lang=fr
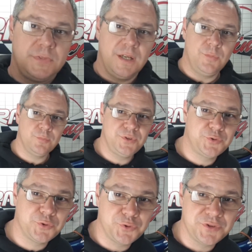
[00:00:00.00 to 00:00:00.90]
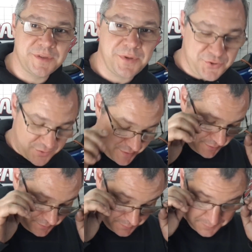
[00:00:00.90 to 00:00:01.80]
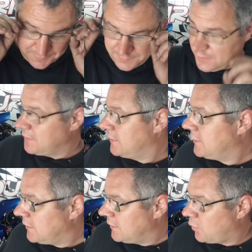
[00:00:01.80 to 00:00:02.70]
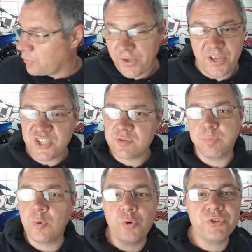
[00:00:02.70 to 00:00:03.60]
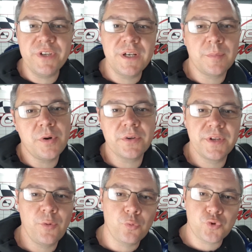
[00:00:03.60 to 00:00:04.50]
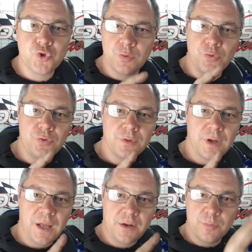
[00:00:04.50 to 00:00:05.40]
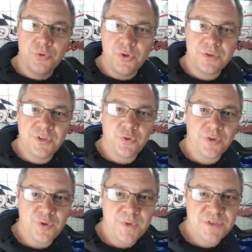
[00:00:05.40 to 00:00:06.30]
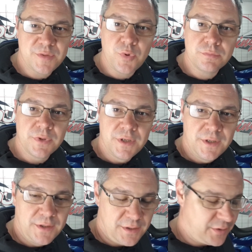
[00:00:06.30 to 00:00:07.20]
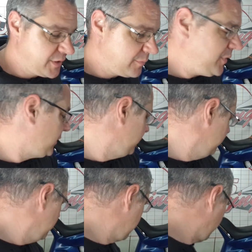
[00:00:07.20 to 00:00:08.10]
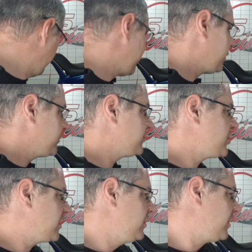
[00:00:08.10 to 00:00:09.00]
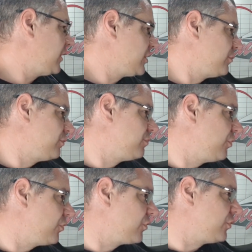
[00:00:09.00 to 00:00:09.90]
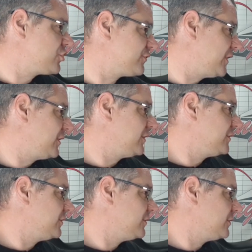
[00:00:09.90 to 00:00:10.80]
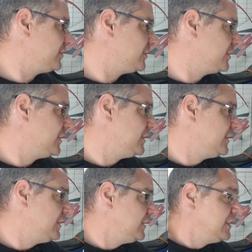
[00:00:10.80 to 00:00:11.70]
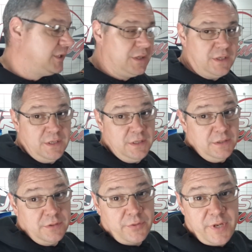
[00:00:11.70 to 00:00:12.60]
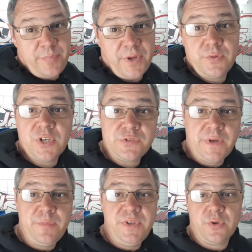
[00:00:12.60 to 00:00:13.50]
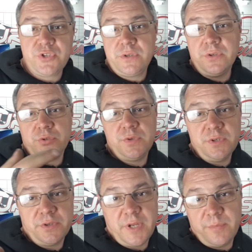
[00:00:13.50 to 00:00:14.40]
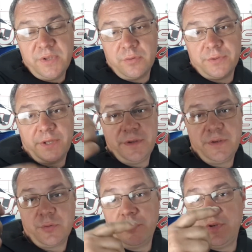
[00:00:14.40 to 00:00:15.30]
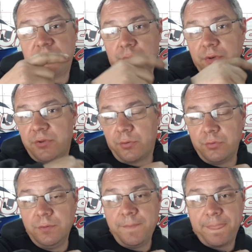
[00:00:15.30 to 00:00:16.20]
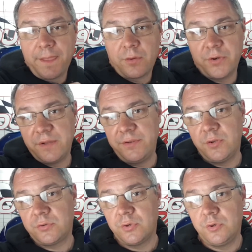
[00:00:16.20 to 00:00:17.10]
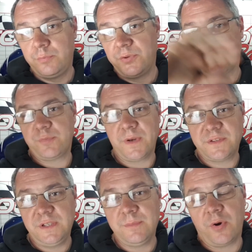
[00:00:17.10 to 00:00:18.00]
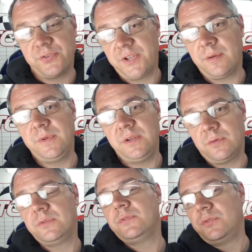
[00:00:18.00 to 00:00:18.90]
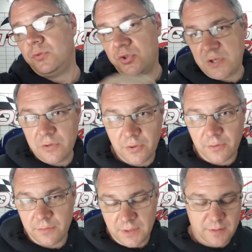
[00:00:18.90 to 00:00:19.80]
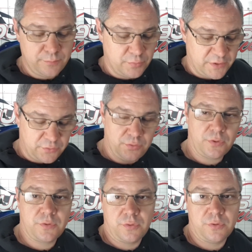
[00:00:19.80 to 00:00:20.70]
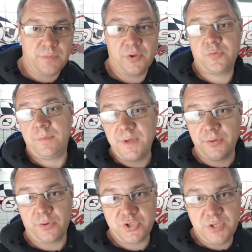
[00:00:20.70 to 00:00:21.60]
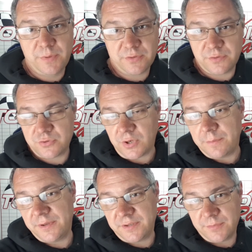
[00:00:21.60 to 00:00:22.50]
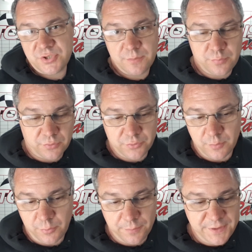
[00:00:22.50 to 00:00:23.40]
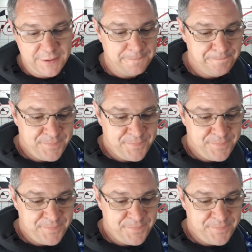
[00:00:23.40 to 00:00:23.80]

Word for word: Là, mon petit auto, ça marche bien. On a explosé la bordée des chaud avec le moteur sécurisé au maximum. On a perdu euh, combien dans le Un hein? bon gros cheval. Hein, euh. et demi. On a perdu un cheval et demi dans le gicleur, tu vois. Hein, on, a mis, on a descendu, descendu, descendu. Quand on avait notre euh, puissance maxi, bah, on s'est remis du gicleur pour être sûr qu'on bah, soit bien enrichi parce que tu te rappelles c'est une machine pour se promener.